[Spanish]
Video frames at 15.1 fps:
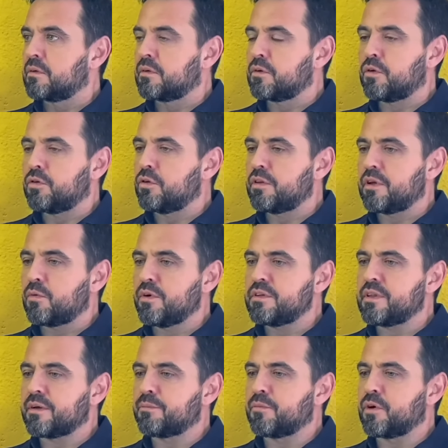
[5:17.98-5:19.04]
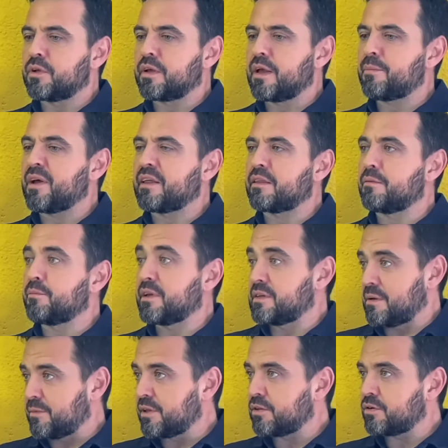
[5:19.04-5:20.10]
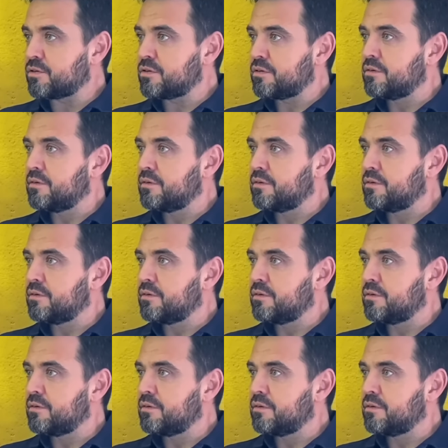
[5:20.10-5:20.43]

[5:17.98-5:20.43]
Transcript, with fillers: No, no te cuesta. ¿Qué aparecen? Eh, ¿Pensamientos?